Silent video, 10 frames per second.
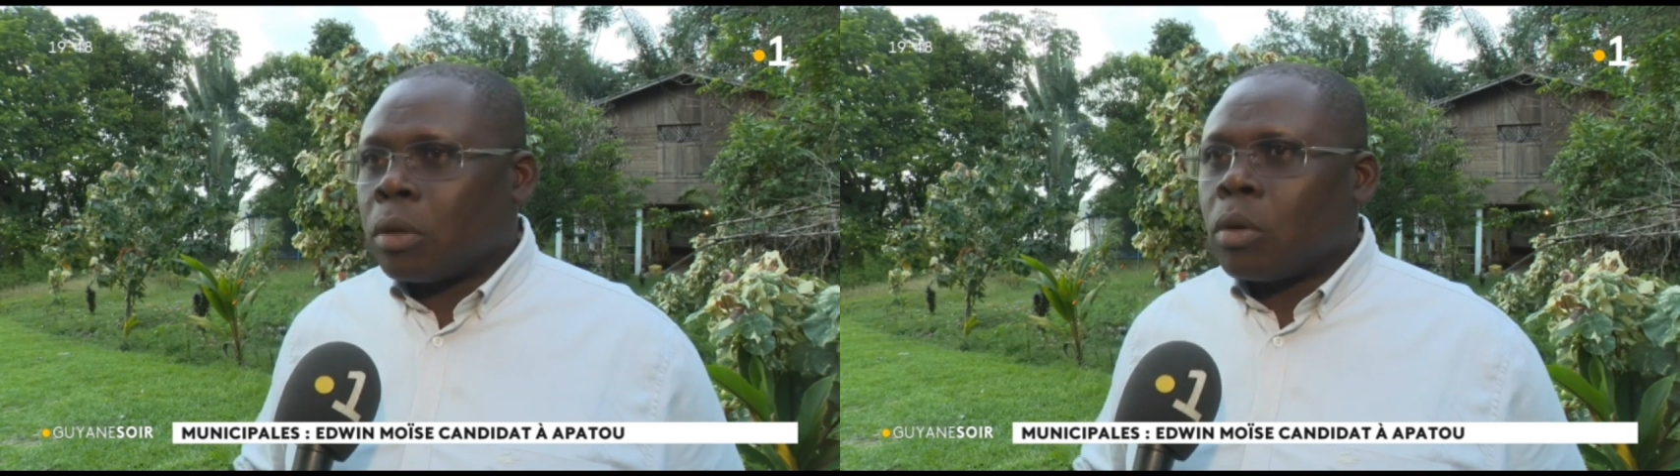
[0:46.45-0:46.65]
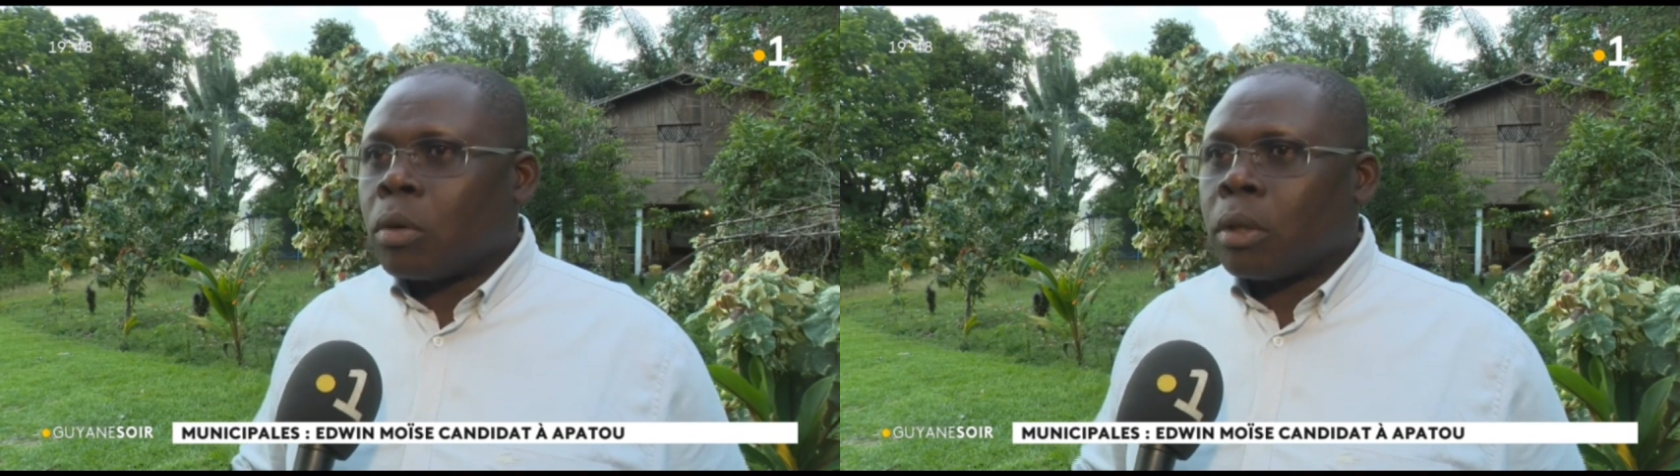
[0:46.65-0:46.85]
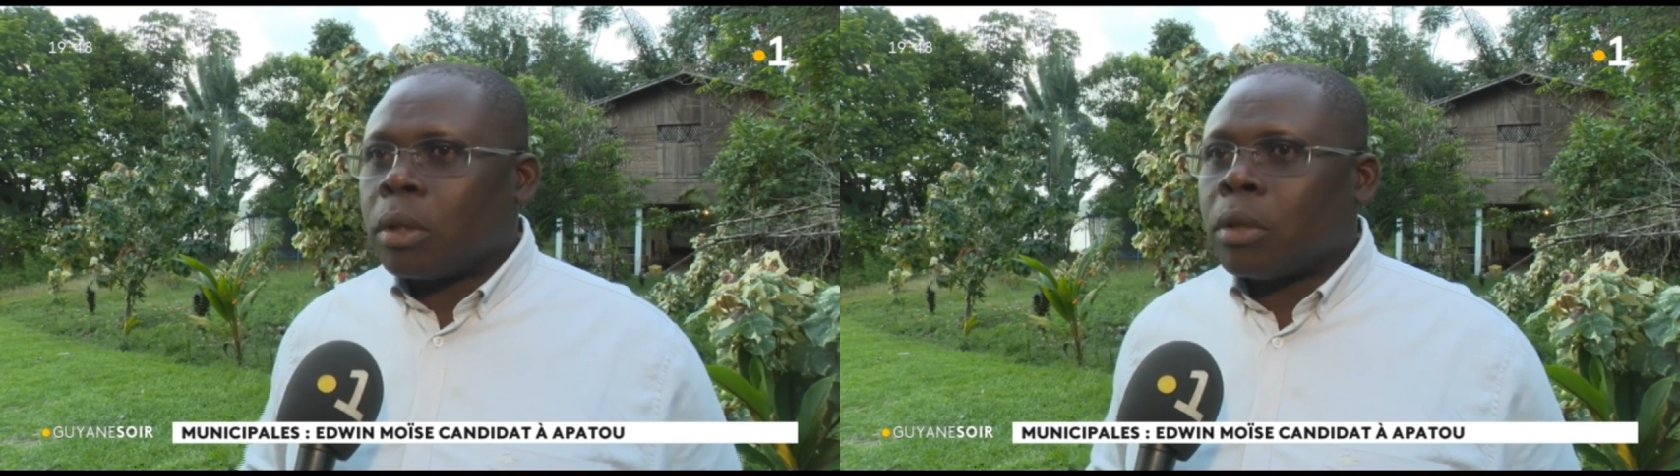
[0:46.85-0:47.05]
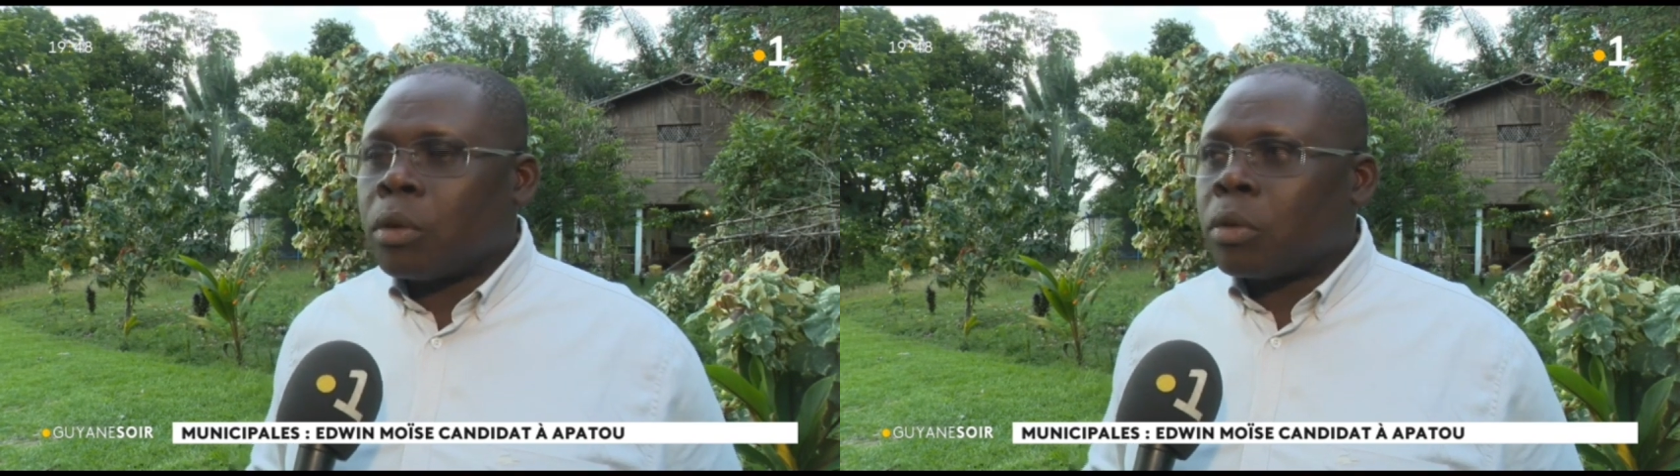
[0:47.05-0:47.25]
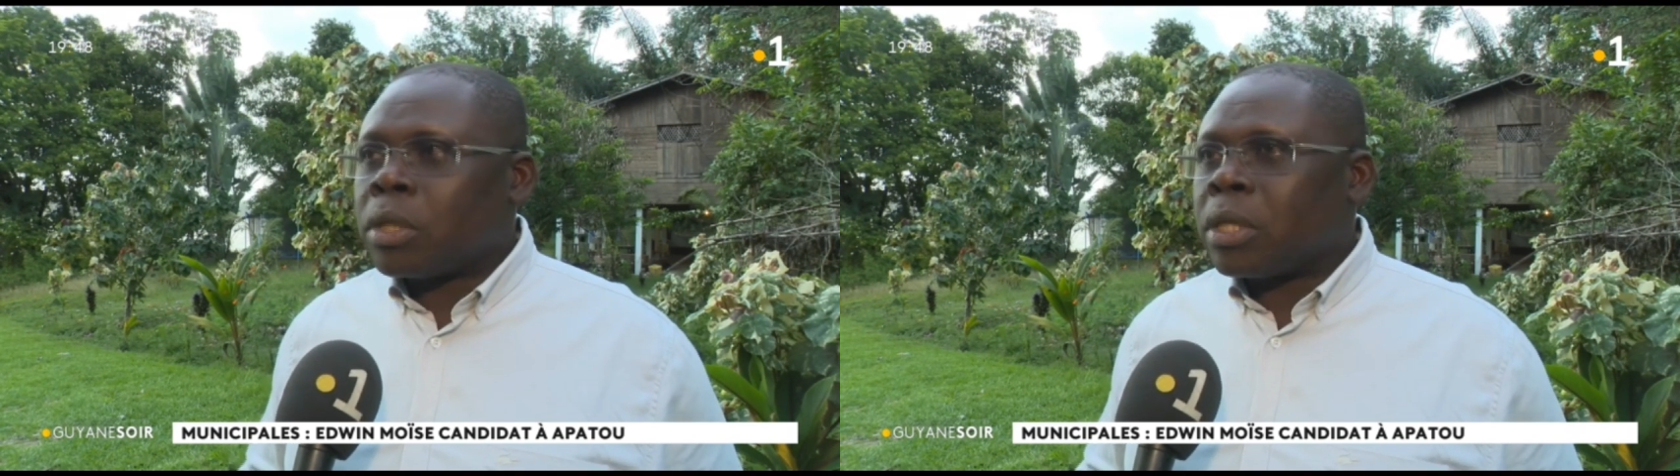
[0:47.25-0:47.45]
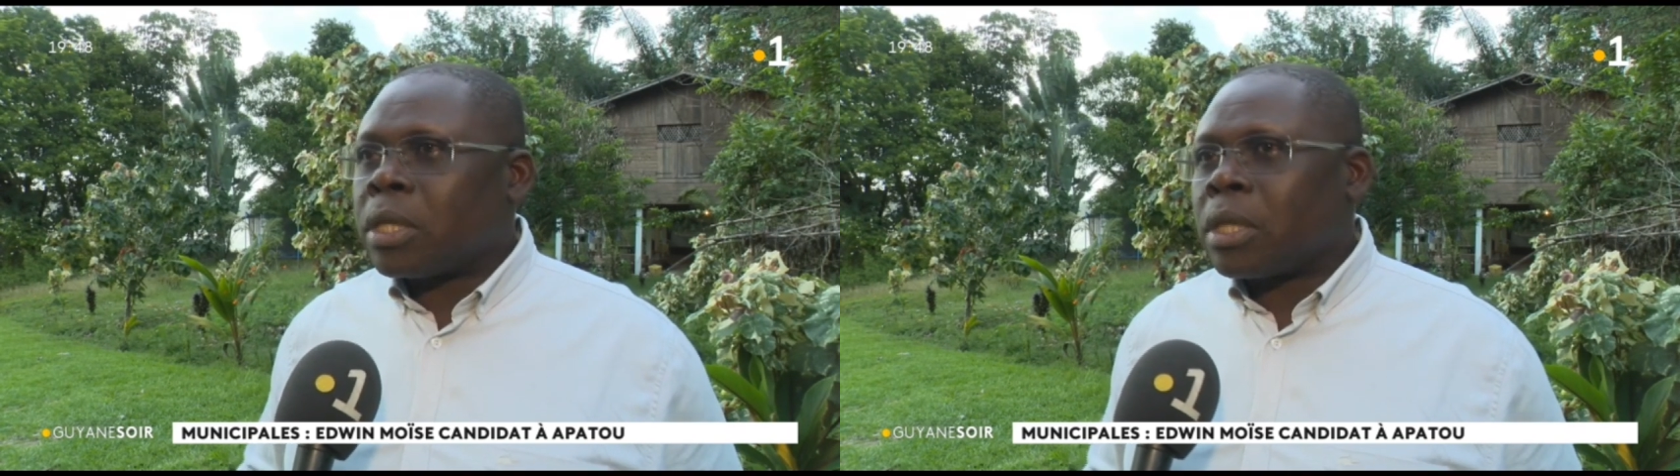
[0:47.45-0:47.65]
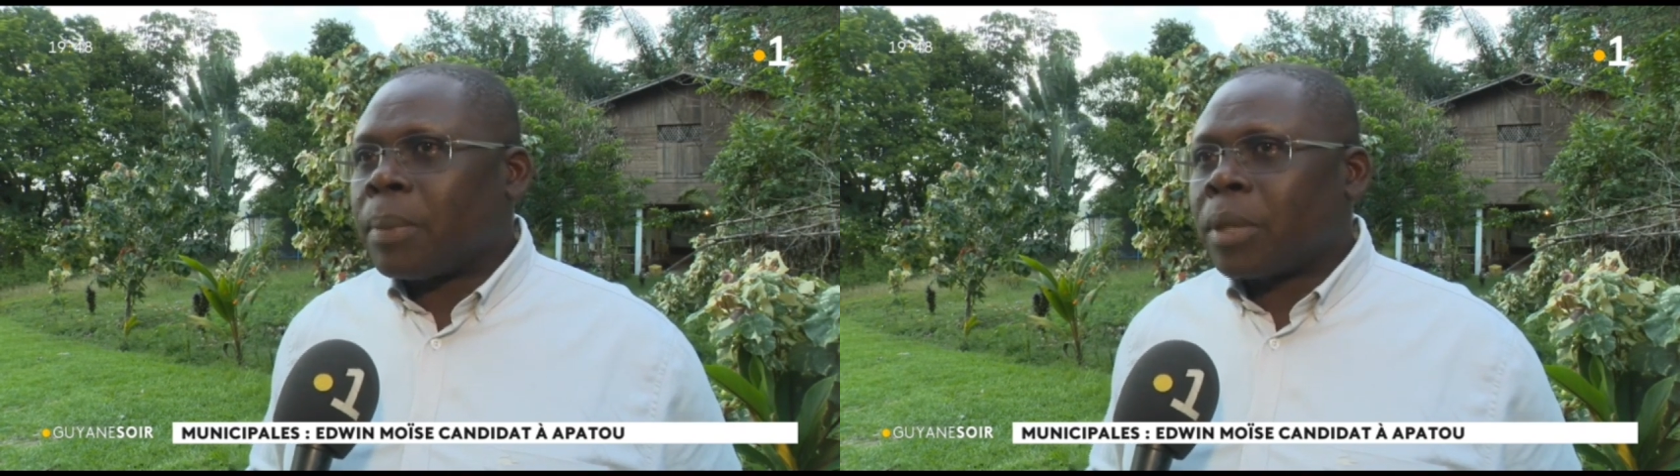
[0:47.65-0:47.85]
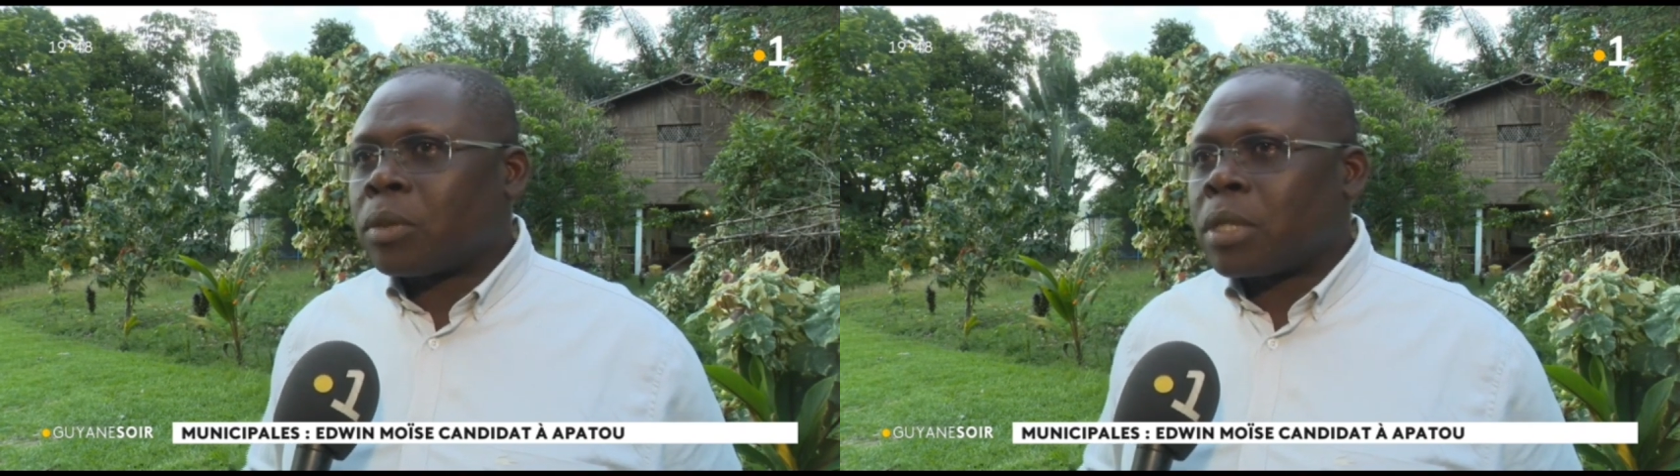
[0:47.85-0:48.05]
le quotidien des
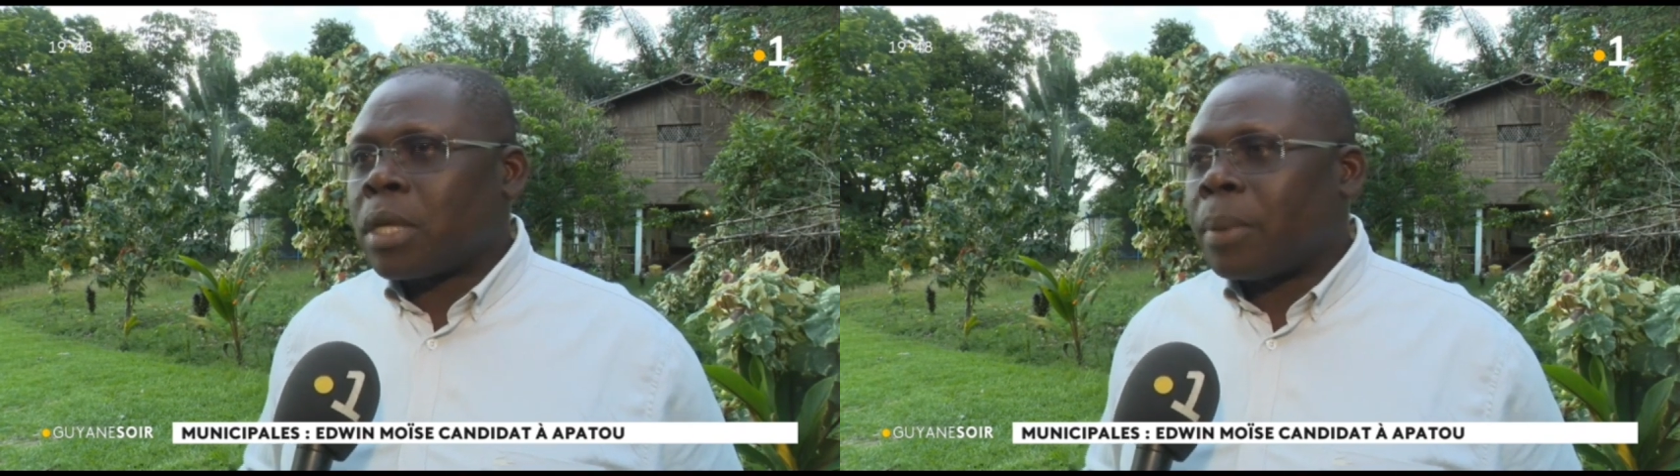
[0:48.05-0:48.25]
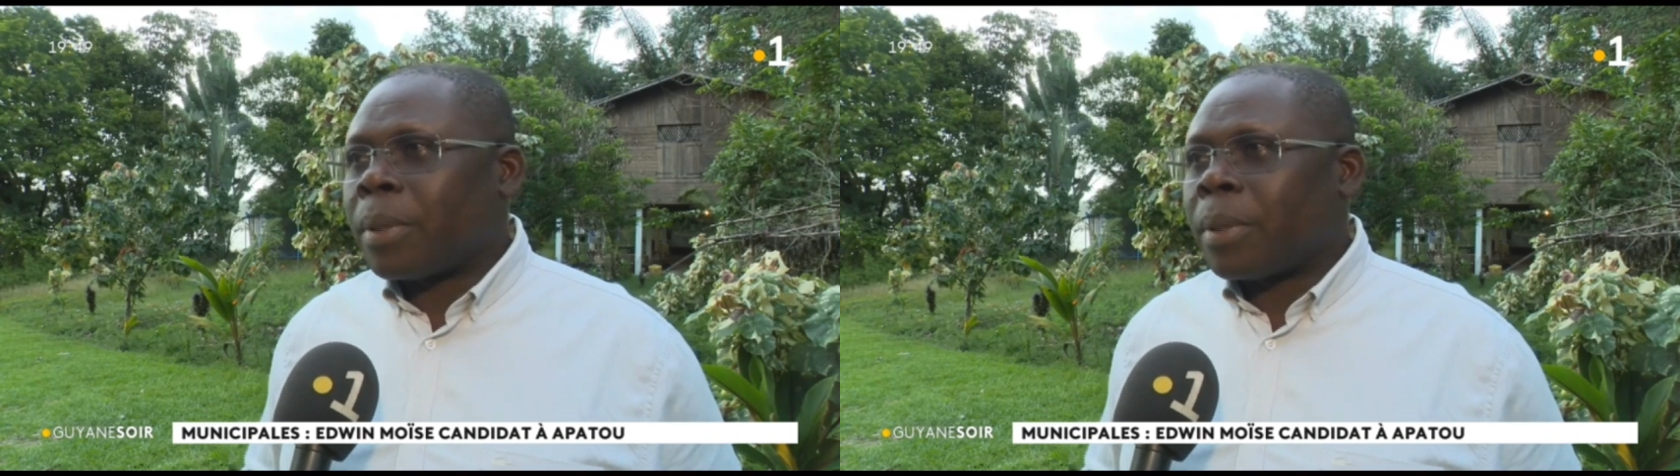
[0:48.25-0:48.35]
apatouciens et